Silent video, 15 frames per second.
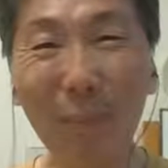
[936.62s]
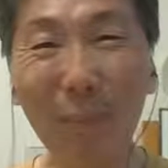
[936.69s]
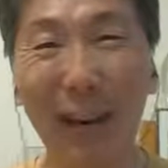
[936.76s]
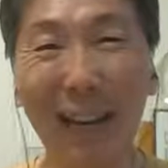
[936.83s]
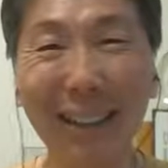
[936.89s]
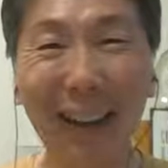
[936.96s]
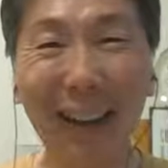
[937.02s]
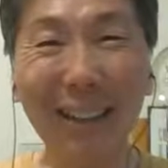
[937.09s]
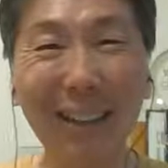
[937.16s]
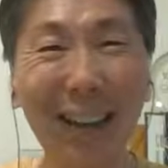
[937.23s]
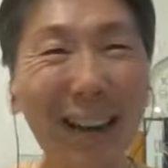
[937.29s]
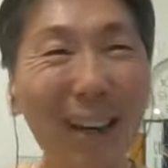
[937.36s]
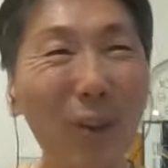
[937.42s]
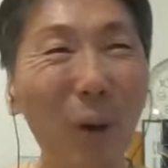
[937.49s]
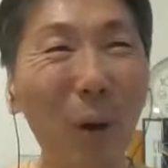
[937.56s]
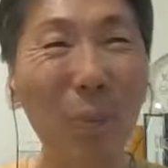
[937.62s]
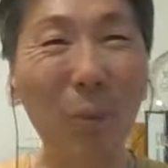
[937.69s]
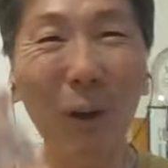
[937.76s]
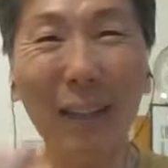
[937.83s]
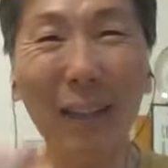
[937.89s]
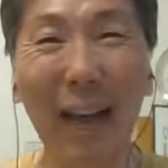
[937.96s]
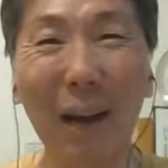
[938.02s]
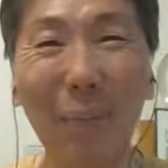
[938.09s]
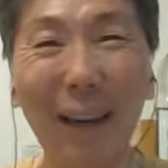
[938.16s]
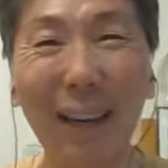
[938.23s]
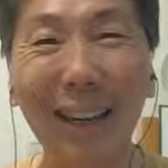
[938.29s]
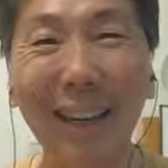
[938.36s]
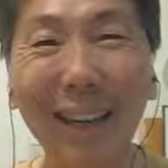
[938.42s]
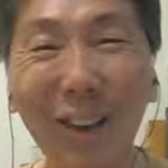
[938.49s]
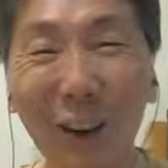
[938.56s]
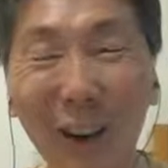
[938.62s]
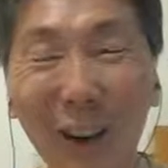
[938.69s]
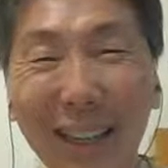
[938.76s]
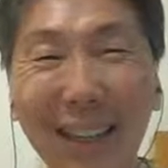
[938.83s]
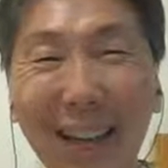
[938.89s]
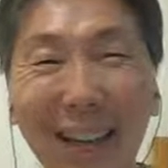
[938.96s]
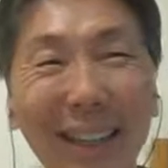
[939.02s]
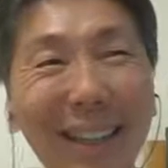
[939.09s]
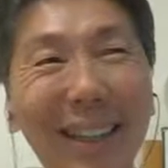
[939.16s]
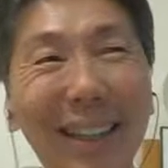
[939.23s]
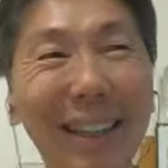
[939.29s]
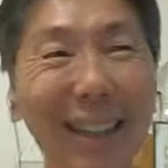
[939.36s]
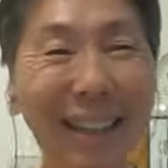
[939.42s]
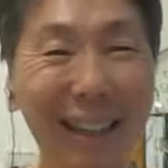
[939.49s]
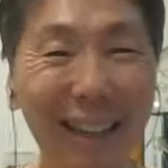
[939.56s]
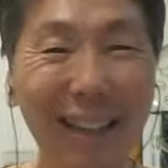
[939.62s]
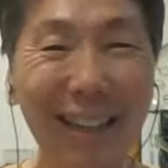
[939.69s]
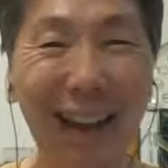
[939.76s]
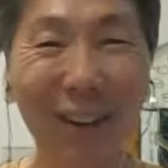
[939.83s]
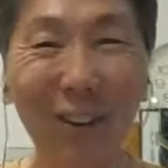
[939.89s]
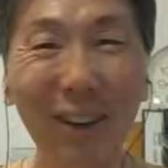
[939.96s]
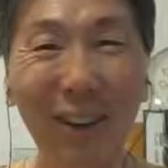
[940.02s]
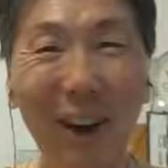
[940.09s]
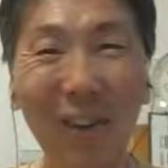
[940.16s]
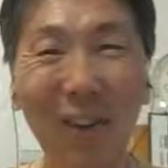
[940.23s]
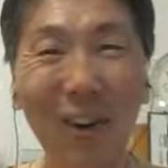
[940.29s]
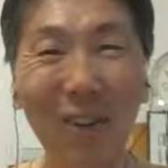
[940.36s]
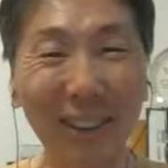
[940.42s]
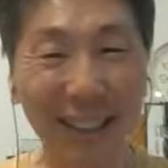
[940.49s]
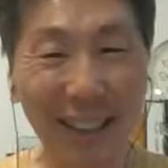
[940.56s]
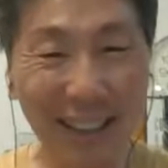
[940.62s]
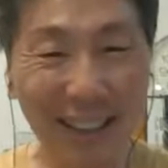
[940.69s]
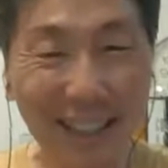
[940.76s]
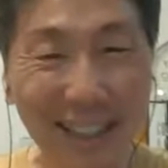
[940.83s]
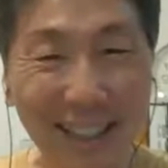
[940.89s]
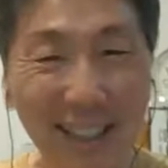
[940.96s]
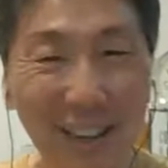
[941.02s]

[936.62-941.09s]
所以每一场战役全部都打败，原因在这里，他用遥控的。